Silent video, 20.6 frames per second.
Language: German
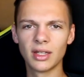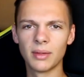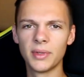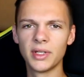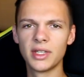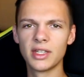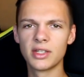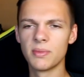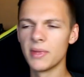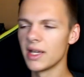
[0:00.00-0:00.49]

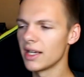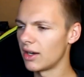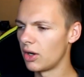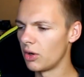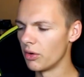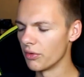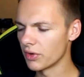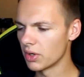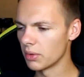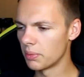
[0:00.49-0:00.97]
damit ich mega
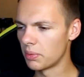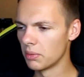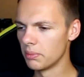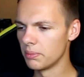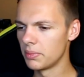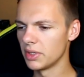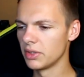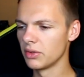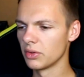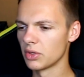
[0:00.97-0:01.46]

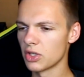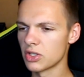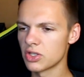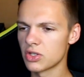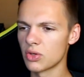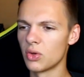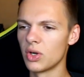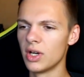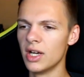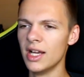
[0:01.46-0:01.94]
aufgepumpt bin oder
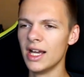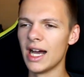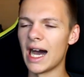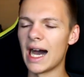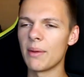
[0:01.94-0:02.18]
so.